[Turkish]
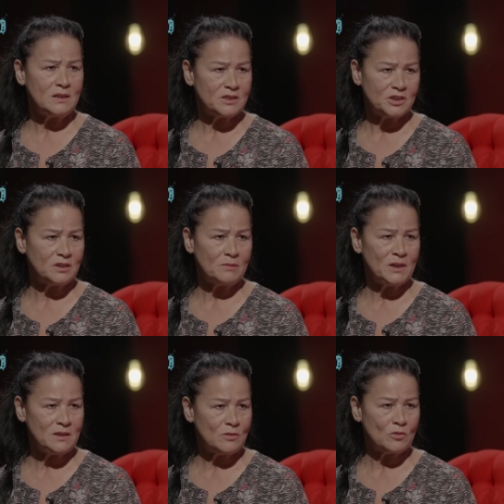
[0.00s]
yaşında
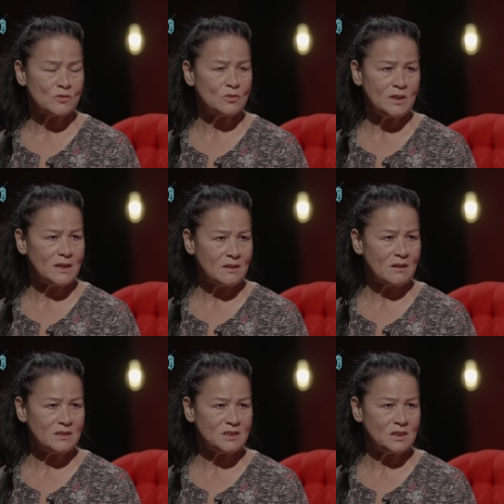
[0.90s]
beni de olsun diğer
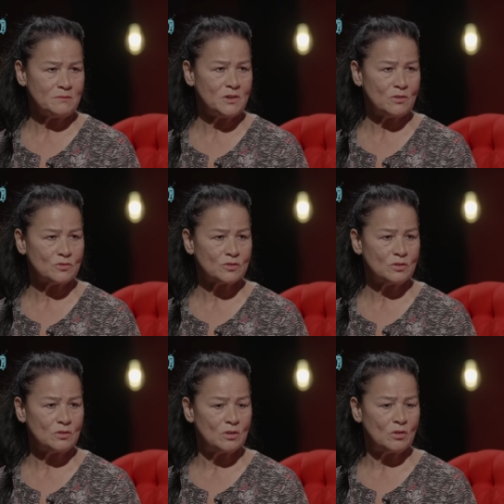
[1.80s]
kardeşlerimi de olsun
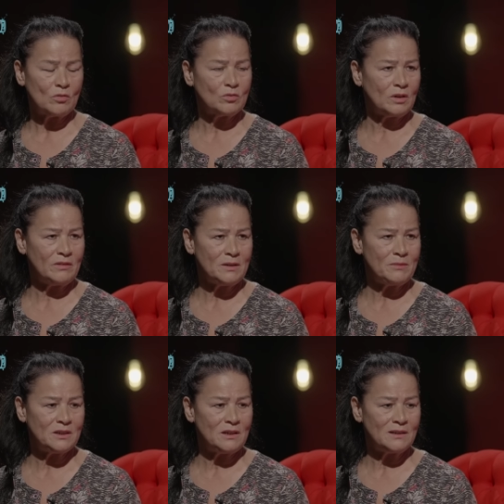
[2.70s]
okula
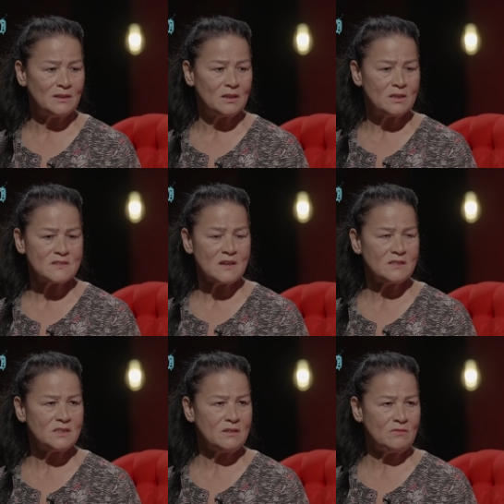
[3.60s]
vermediler.
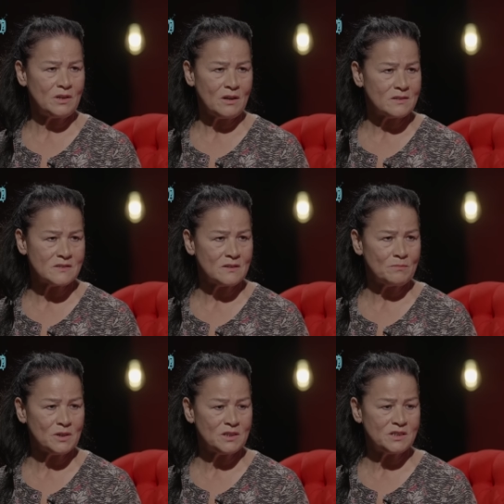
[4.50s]
Sadece evliliğe
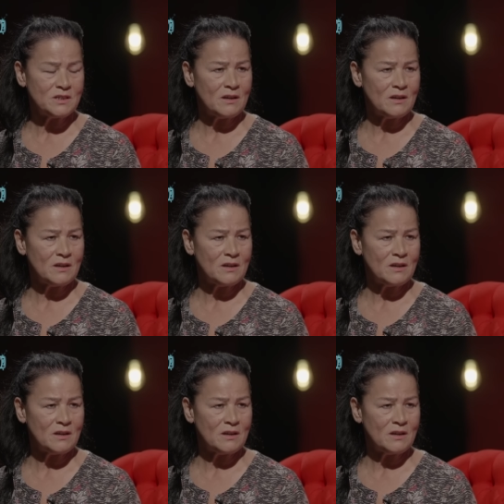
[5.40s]
hazırlamak için